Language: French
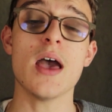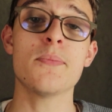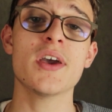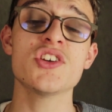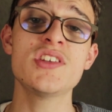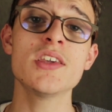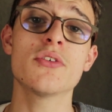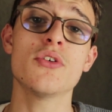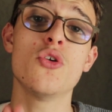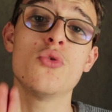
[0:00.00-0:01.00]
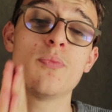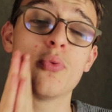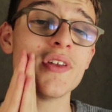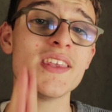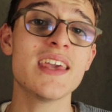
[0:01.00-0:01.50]
Après je dis que le
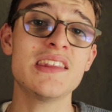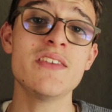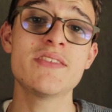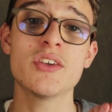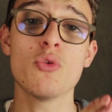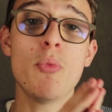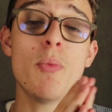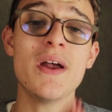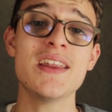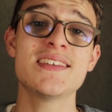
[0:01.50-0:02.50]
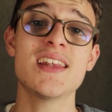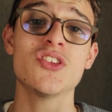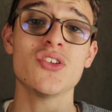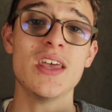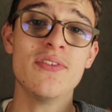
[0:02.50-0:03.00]
point négatif c'est qu'on peut pas laisser
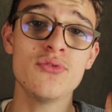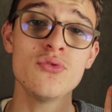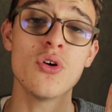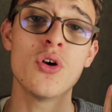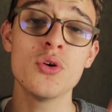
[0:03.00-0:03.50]
la tente affût euh,